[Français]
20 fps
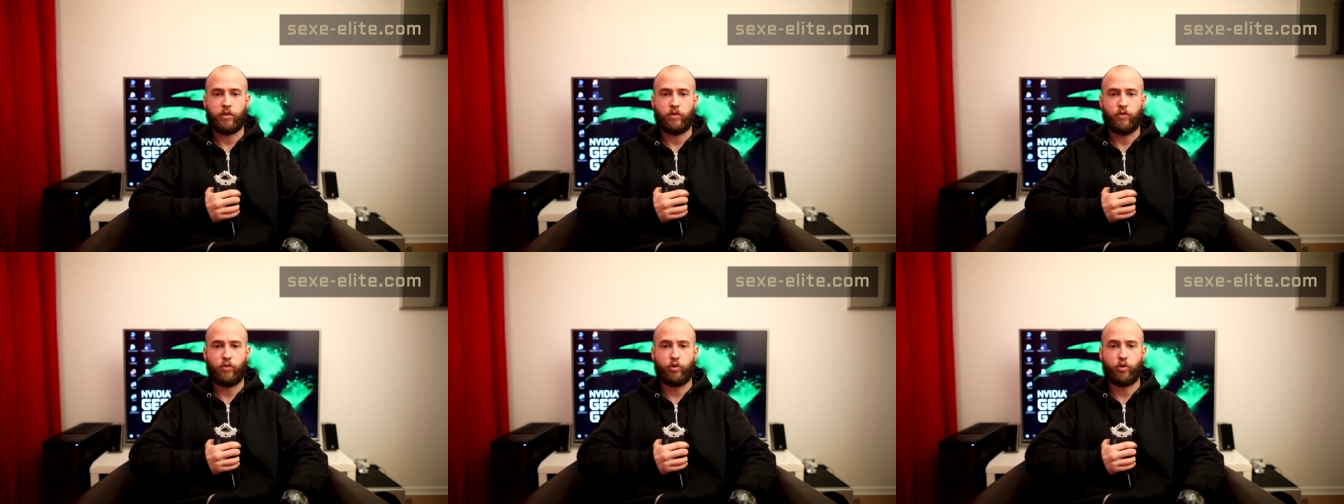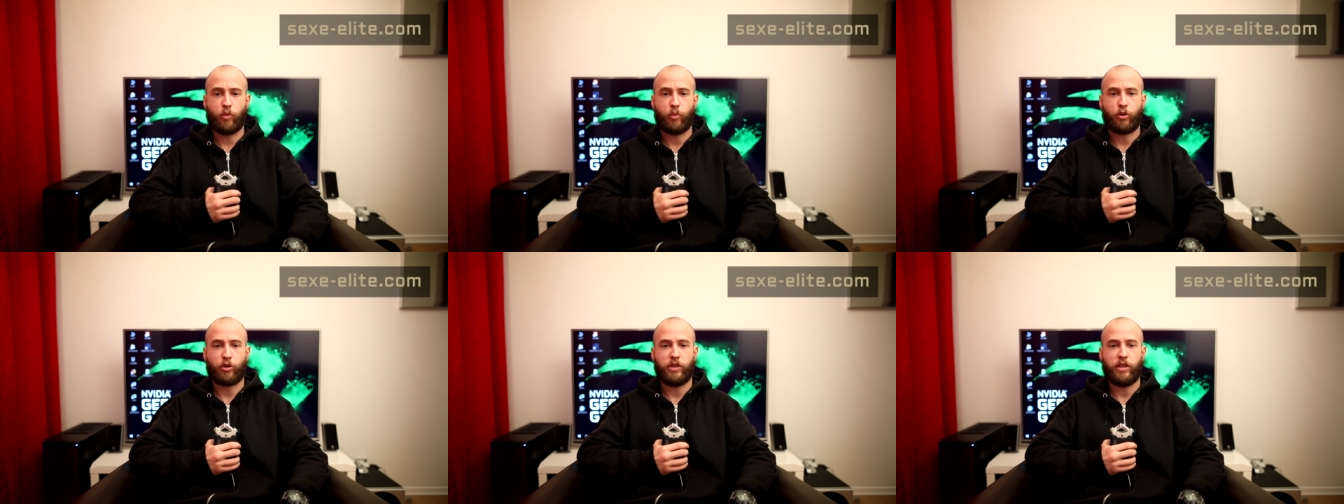vous
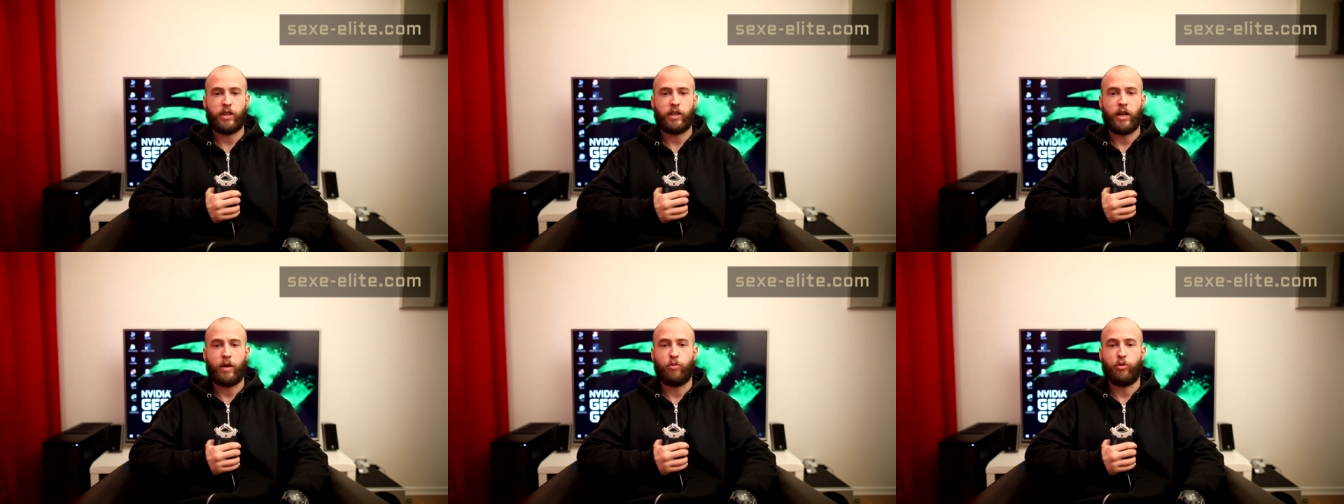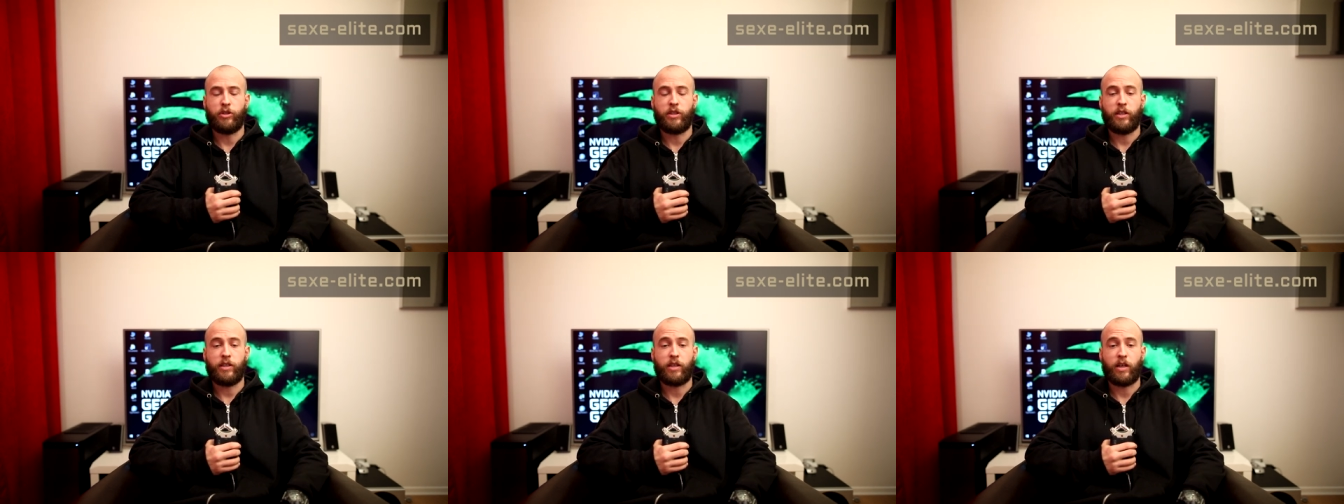comprenez que la
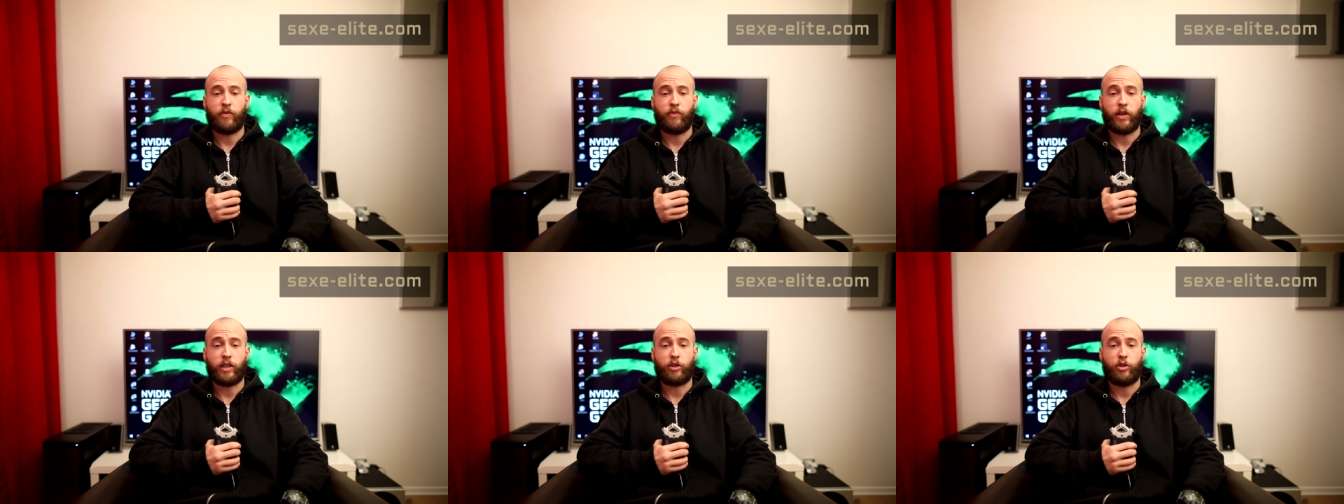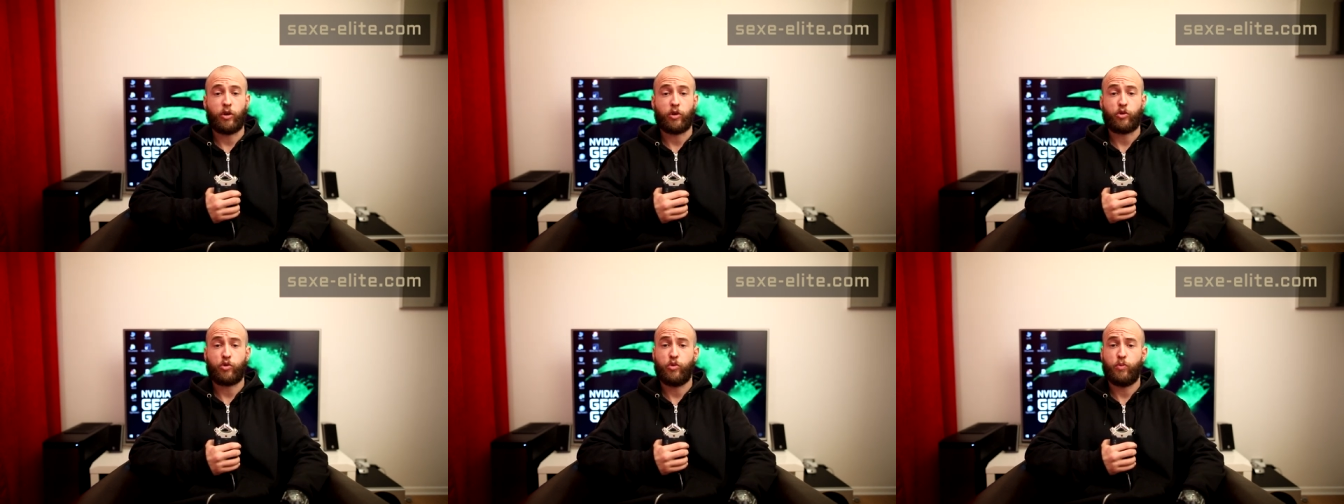beauté est un
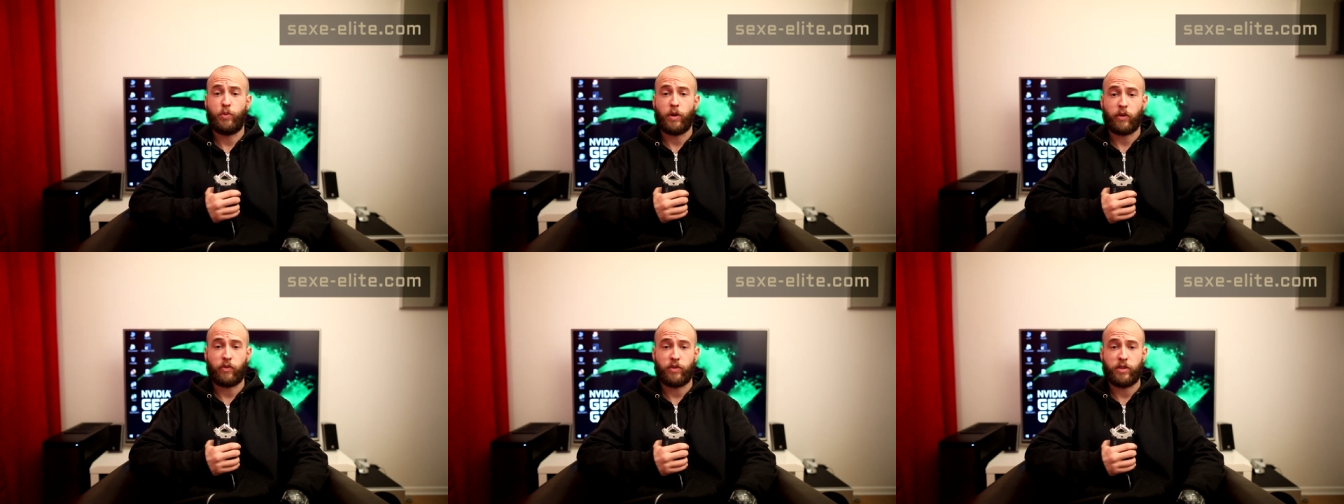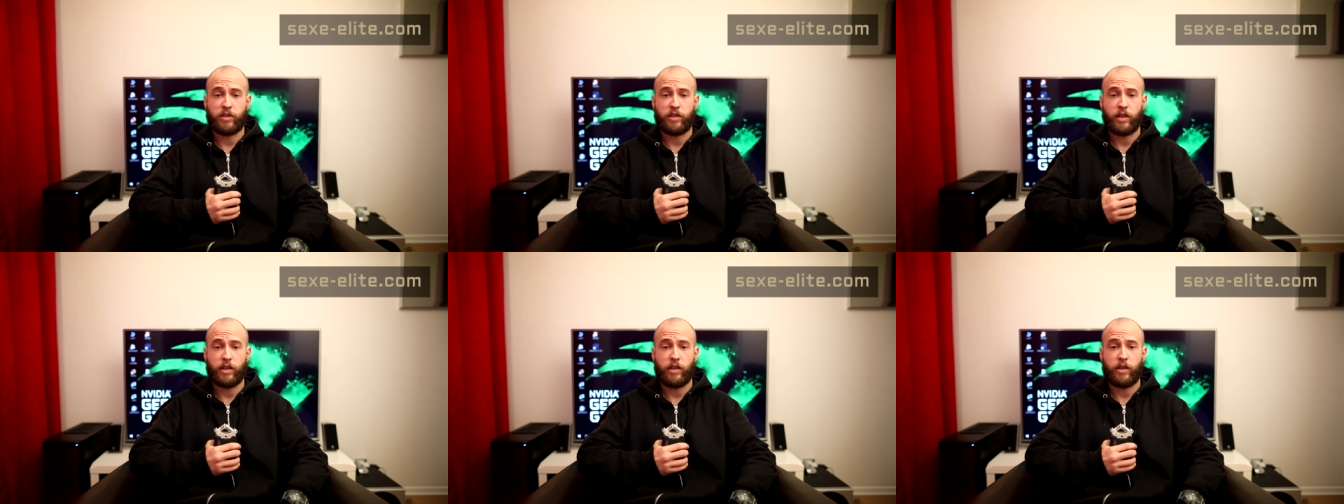facteur
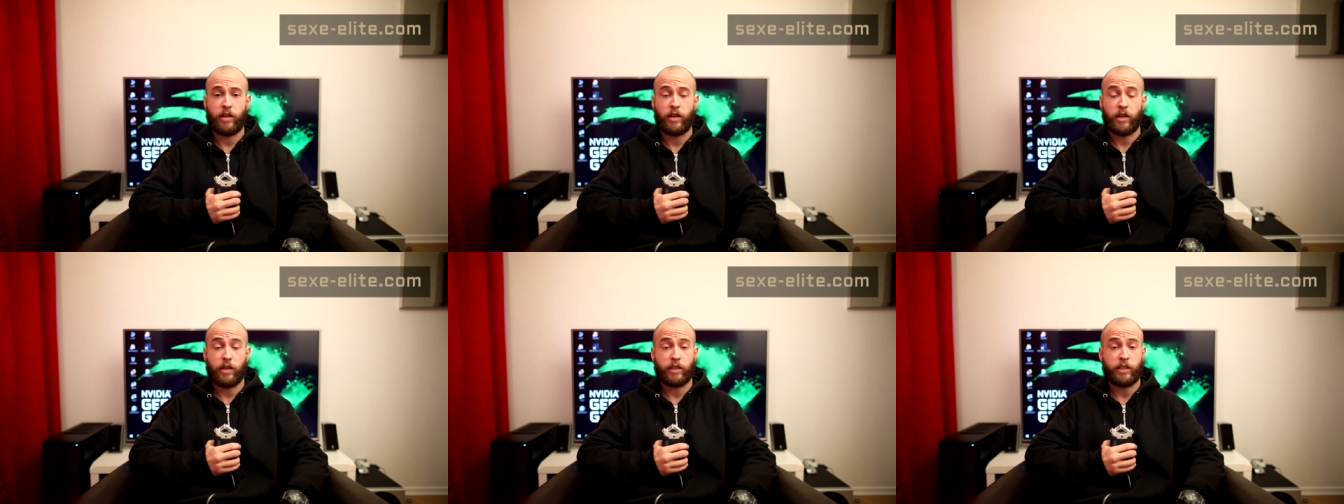superficiel